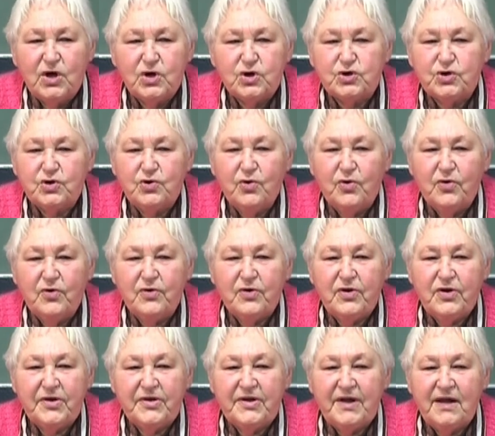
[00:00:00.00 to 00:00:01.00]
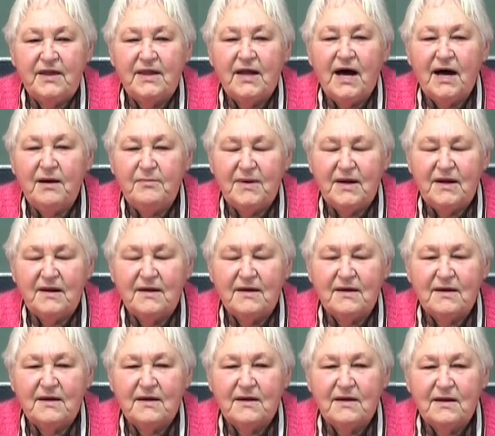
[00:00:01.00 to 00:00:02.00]
что за
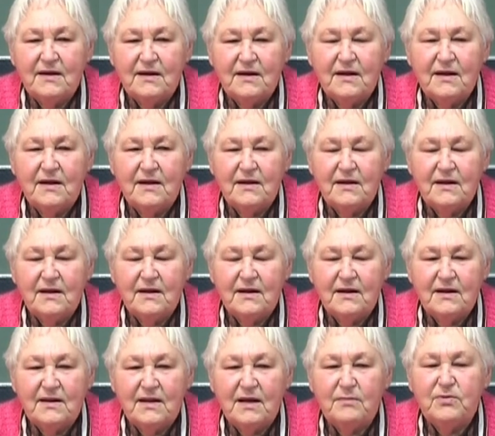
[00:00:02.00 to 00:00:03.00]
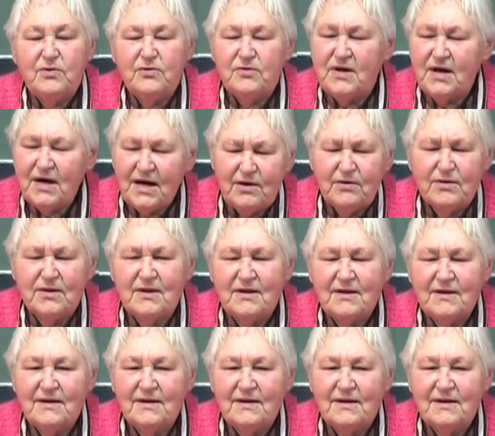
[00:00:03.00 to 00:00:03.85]
нами наблюдают,